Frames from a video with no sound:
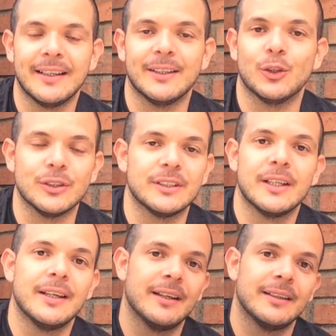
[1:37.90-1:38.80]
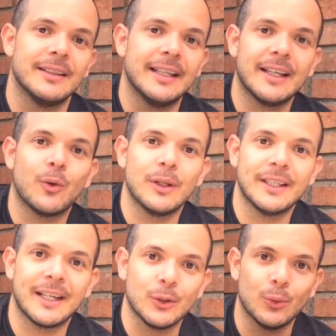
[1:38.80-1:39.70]
Entonces, ten en
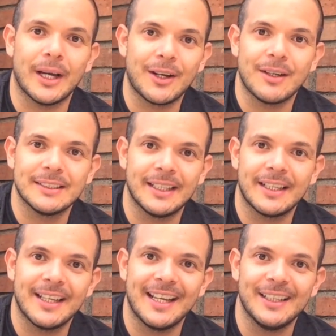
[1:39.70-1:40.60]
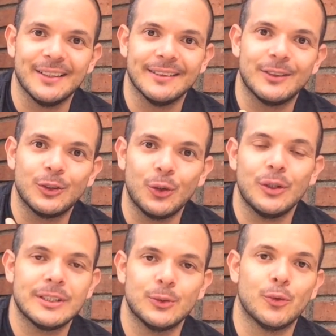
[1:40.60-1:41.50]
cuenta que tu cara va a estar en
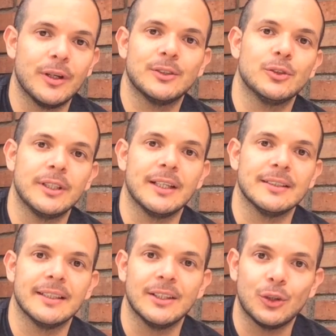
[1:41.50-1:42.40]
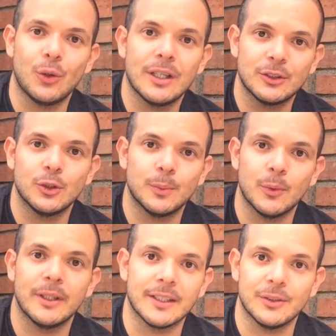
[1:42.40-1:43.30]
todas tus redes sociales, en todas tus
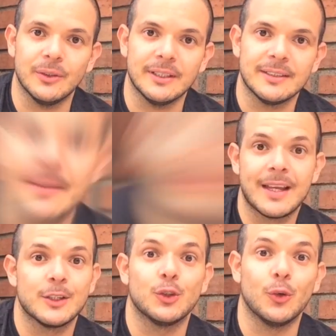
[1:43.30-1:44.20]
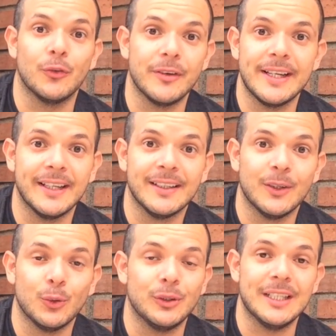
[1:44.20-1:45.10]
publicaciones. Sonríe,
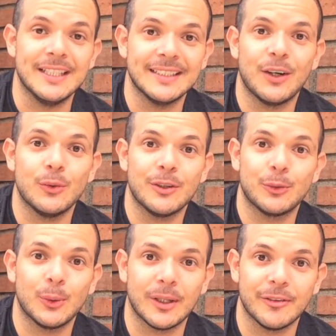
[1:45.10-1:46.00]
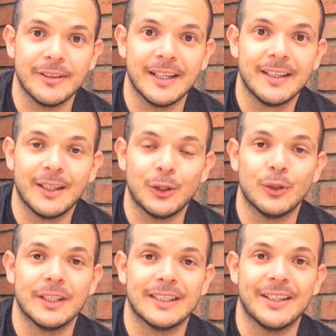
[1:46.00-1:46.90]
utiliza una fotografía
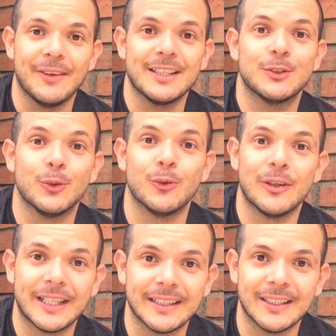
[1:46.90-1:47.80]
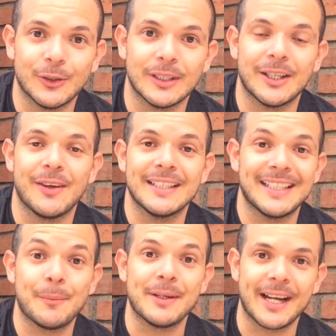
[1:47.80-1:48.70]
donde te veas sonriente, donde te veas
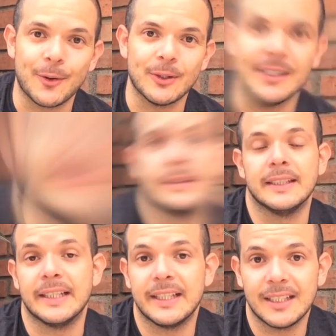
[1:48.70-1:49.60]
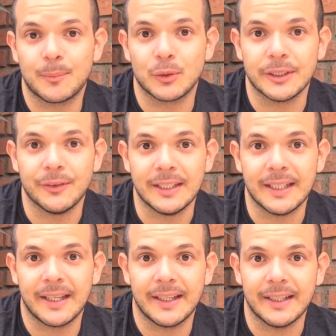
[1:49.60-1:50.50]
amigable. Si tienes la
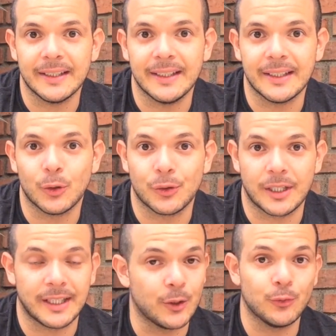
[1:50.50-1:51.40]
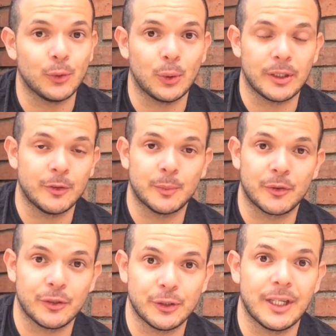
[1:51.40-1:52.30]
posibilidad de, de contratar a un fotógrafo
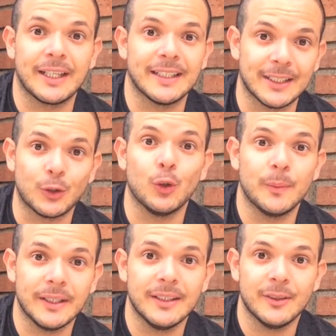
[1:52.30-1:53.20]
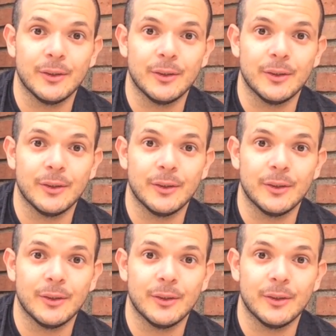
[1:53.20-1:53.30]
profesional que te tome